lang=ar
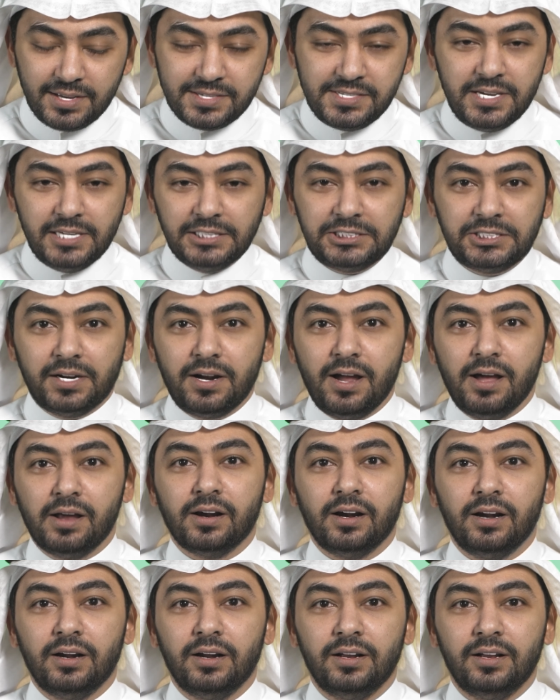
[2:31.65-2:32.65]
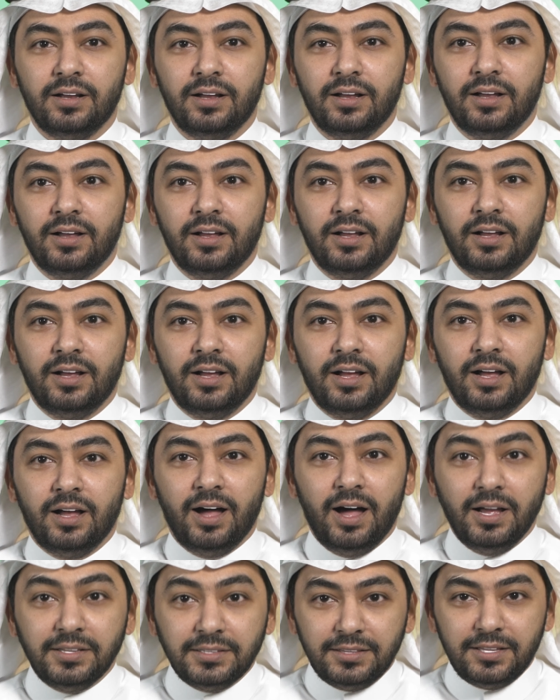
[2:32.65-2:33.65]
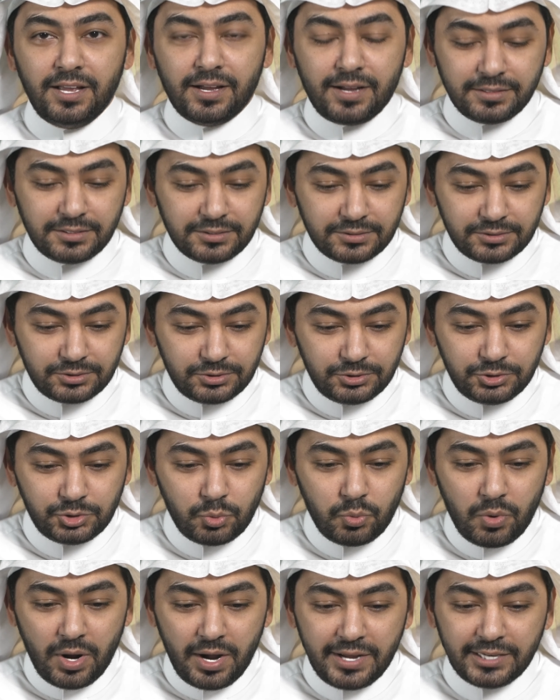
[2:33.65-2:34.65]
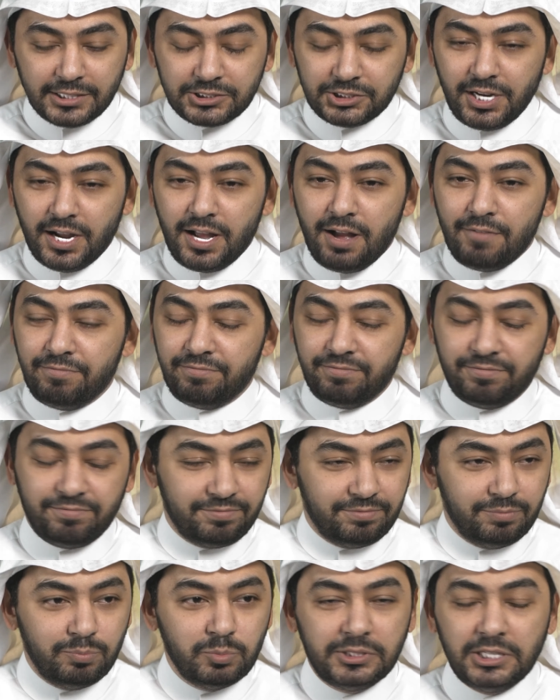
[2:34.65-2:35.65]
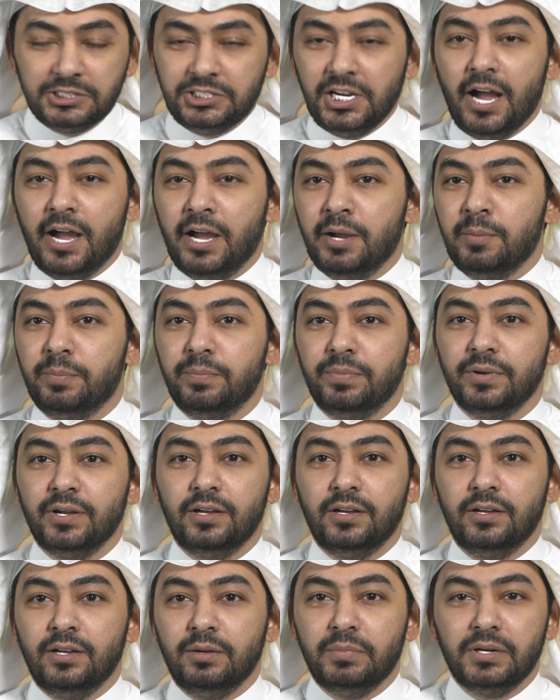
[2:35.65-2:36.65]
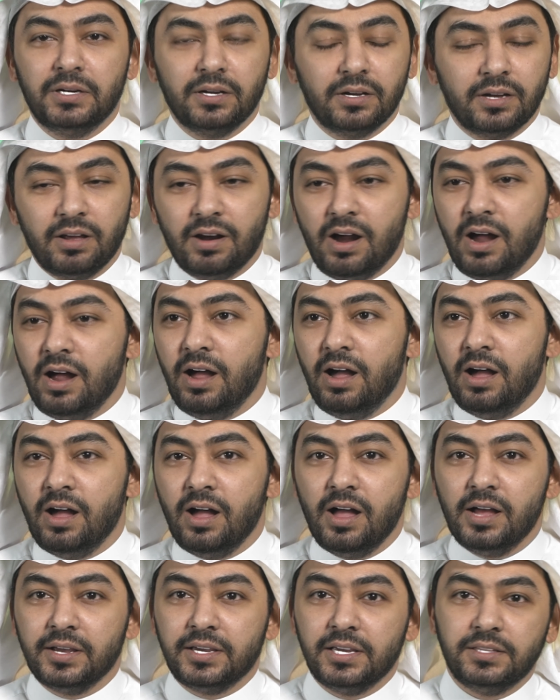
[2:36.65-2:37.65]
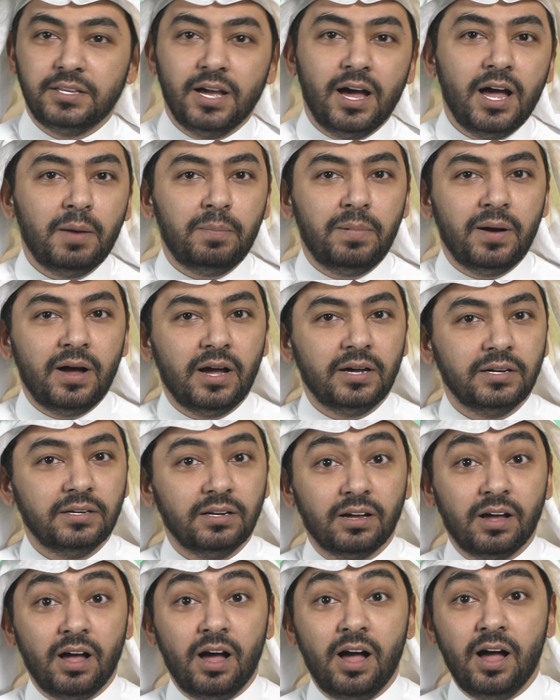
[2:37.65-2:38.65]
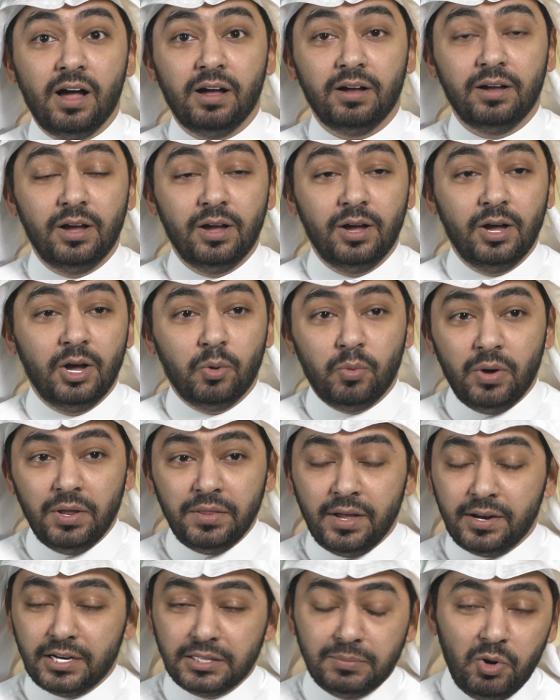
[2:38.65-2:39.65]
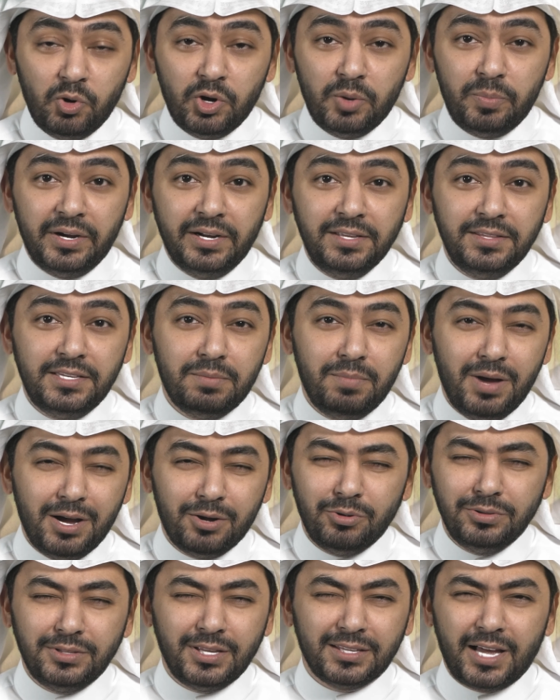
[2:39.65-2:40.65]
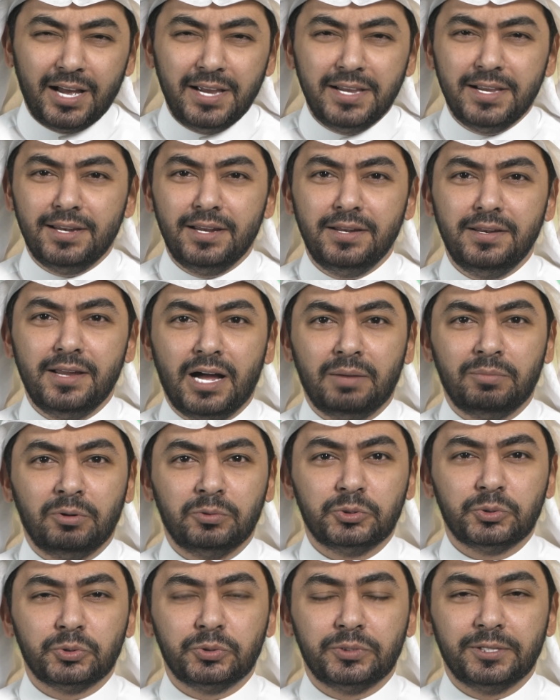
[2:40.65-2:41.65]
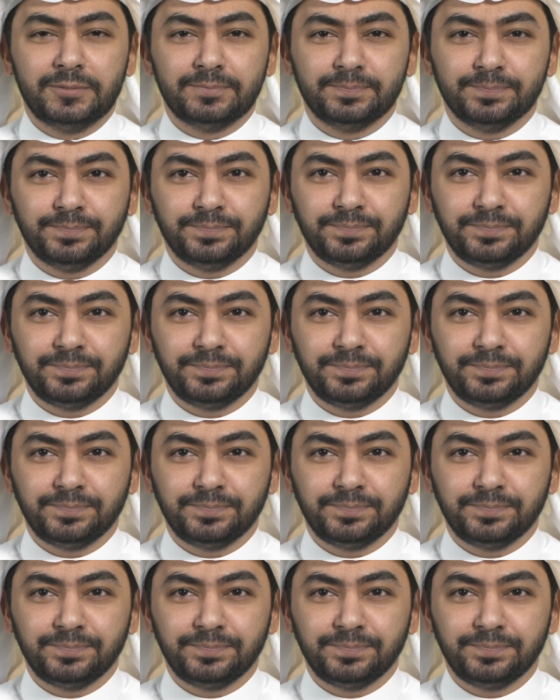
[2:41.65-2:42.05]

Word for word: زي الشراره اطلقت جوايا شغف متشعب من قراءه كتابه القاء واظهرت موهبه عندي ما كنت اتخيل انها موجوده